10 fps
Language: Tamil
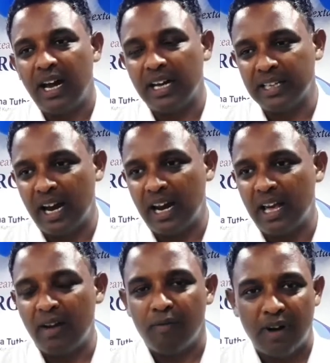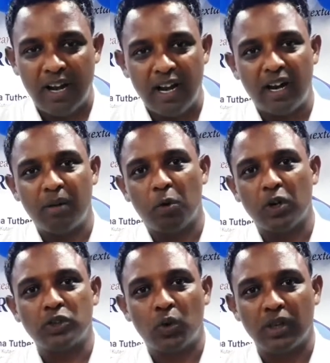அதனால் வெளிநாடுக்கு
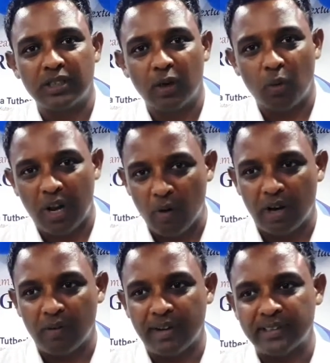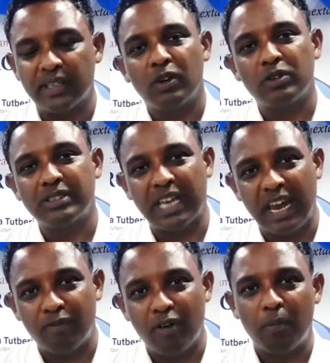போகிற ஸ்டூடெண்ட்ஸ்க்கு ஒரே ஒரு அட்வைஸ்
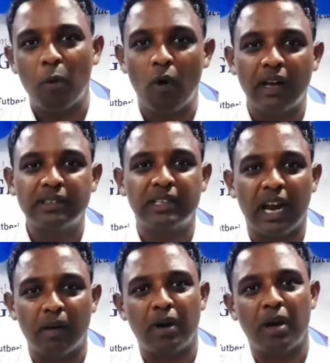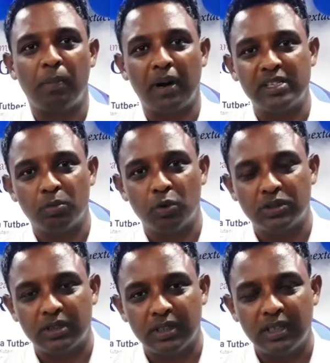சேஃபாக போங்க நல்லபடியாக படித்து
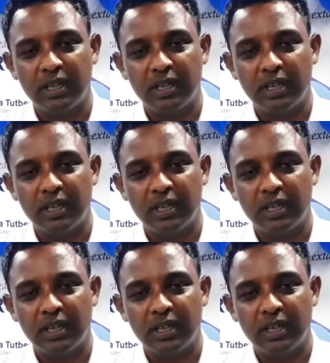முடிச்சுட்டு